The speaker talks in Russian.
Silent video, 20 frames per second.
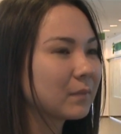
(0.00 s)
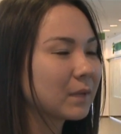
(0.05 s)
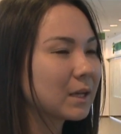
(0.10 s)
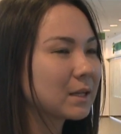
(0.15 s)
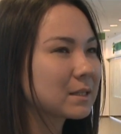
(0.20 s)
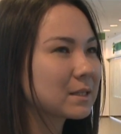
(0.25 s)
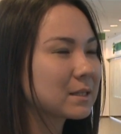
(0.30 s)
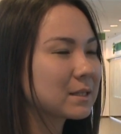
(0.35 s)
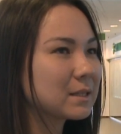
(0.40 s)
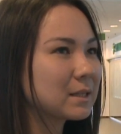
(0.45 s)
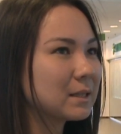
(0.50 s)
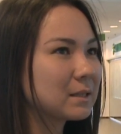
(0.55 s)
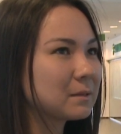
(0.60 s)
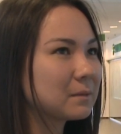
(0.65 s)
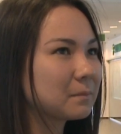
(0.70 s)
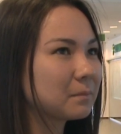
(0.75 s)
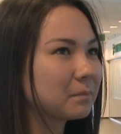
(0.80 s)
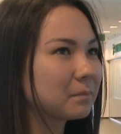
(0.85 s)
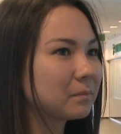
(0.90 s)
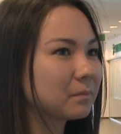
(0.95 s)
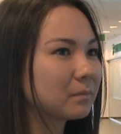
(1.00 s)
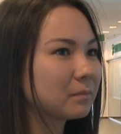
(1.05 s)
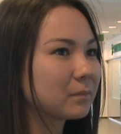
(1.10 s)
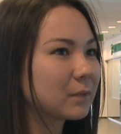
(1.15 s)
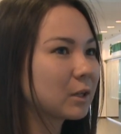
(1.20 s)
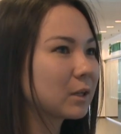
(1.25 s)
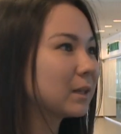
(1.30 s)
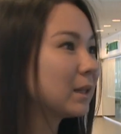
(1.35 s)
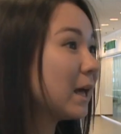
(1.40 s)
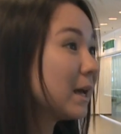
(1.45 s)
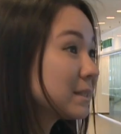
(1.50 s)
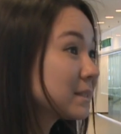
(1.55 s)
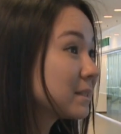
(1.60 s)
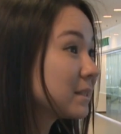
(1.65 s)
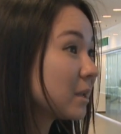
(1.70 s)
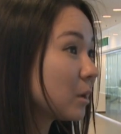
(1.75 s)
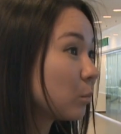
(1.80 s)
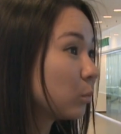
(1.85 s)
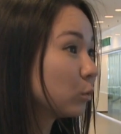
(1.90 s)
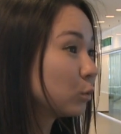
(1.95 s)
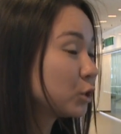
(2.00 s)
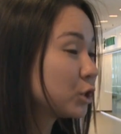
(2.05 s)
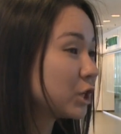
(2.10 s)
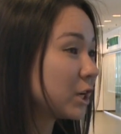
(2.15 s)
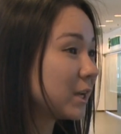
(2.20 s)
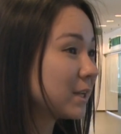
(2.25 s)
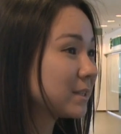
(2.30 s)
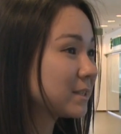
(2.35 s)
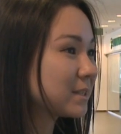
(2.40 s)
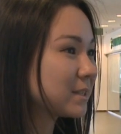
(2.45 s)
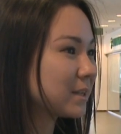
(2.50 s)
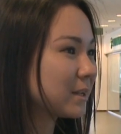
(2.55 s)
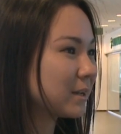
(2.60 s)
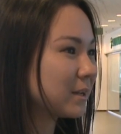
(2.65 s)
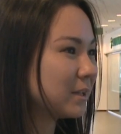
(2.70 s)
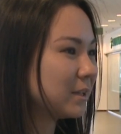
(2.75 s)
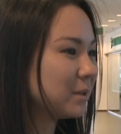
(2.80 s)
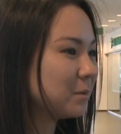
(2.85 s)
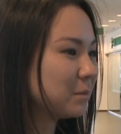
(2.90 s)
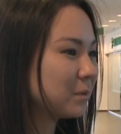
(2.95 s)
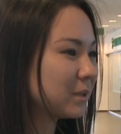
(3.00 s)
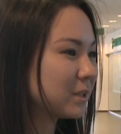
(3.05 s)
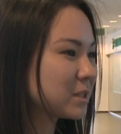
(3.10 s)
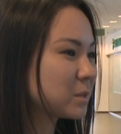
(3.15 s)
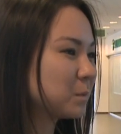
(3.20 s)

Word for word: как сказать, классное получается именно